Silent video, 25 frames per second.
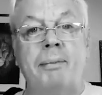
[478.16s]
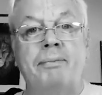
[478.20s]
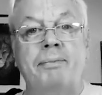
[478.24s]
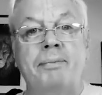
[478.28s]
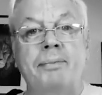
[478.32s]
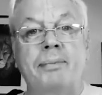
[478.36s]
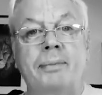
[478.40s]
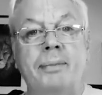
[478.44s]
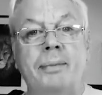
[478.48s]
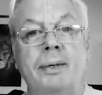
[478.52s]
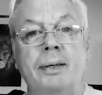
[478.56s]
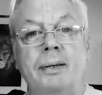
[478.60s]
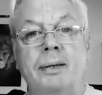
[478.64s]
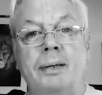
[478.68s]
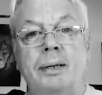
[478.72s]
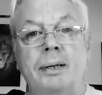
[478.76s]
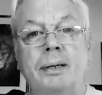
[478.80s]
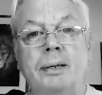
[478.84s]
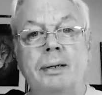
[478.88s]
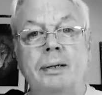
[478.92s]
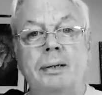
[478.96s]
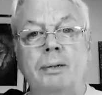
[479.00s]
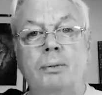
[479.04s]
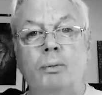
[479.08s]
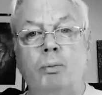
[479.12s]
Nun, wir
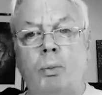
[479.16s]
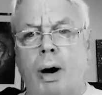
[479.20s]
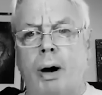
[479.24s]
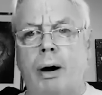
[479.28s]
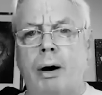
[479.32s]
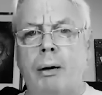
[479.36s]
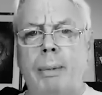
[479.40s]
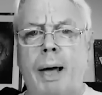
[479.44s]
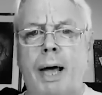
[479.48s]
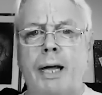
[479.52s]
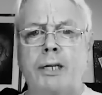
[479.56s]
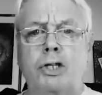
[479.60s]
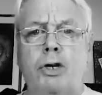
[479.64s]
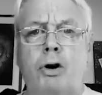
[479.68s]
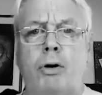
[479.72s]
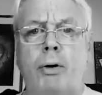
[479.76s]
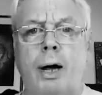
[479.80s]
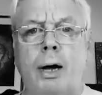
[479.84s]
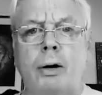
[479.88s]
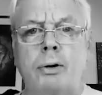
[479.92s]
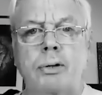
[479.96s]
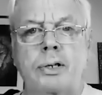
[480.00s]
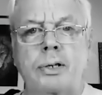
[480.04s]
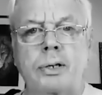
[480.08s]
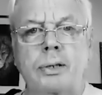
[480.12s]
werden die ganze Zeit
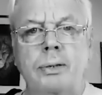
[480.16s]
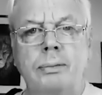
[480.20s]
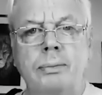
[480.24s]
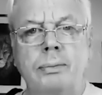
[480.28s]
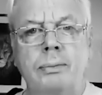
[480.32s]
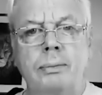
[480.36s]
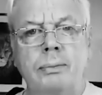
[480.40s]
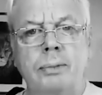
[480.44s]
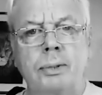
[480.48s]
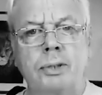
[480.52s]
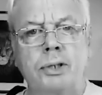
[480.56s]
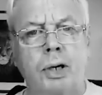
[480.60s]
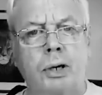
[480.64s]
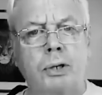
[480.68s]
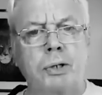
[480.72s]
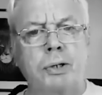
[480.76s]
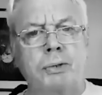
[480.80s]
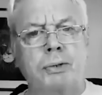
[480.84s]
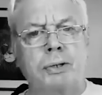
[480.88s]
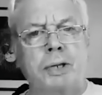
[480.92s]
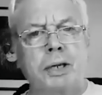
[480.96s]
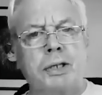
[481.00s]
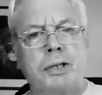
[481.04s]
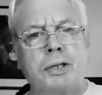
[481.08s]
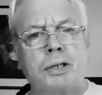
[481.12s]
bedroht.
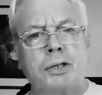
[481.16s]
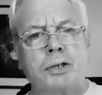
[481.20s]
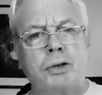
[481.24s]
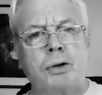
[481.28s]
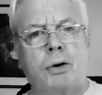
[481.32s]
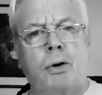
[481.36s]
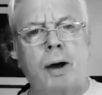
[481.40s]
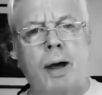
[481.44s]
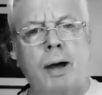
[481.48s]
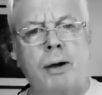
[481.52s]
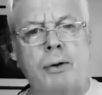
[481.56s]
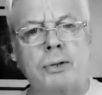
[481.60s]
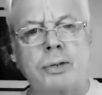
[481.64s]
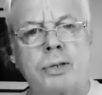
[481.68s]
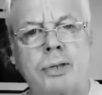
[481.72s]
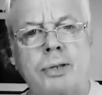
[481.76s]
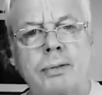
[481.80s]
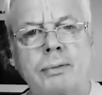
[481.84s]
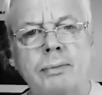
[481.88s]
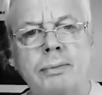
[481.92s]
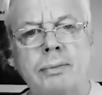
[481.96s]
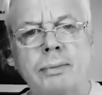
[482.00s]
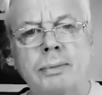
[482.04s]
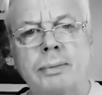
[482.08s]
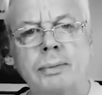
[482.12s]
Trage eine
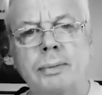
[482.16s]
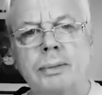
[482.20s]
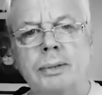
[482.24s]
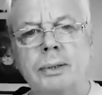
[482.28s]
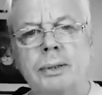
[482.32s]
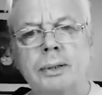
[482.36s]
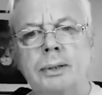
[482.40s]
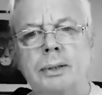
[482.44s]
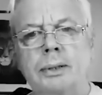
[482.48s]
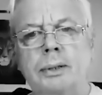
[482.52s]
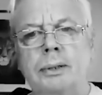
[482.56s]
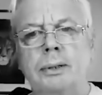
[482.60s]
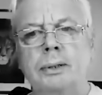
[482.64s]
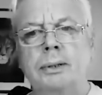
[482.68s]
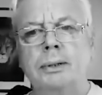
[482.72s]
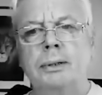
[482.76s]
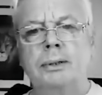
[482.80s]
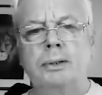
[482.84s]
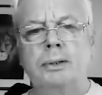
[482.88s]
Maske, sonst